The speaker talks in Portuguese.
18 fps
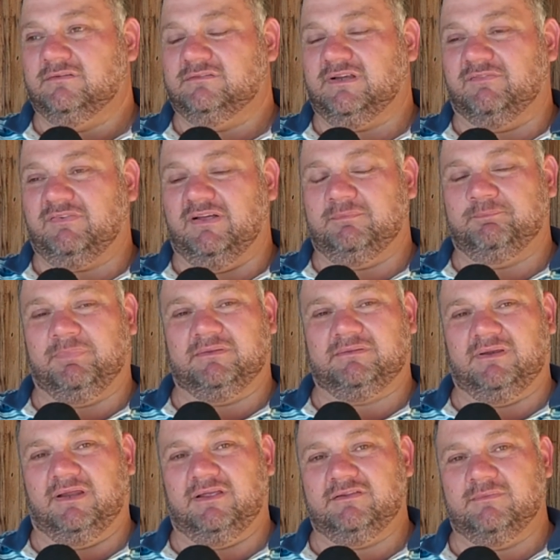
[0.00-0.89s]
já vai
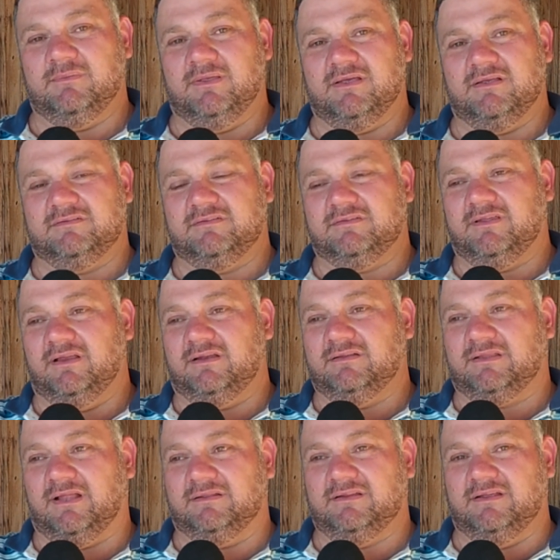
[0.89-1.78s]
para três meses que
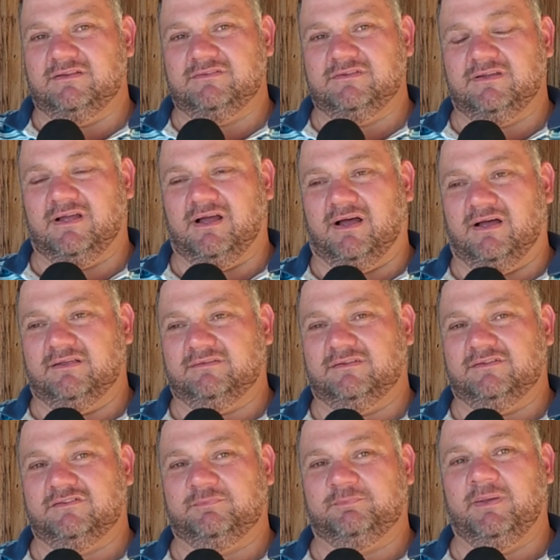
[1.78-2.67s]
ele está dentro de
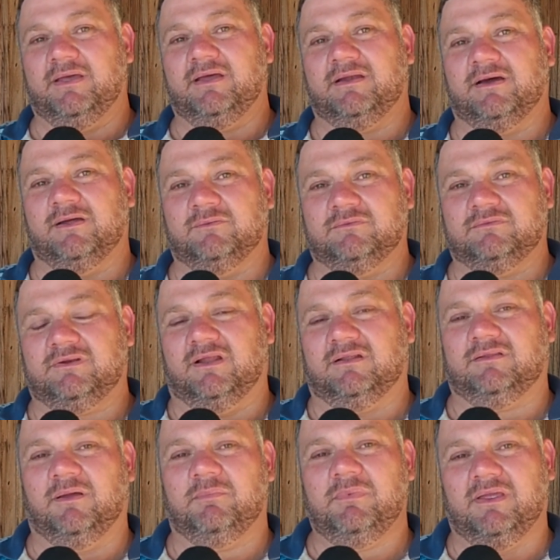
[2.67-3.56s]
casa esperando um
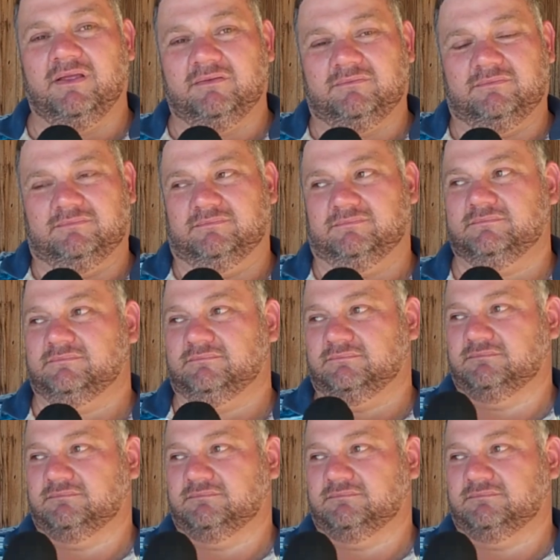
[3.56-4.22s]
tratamento.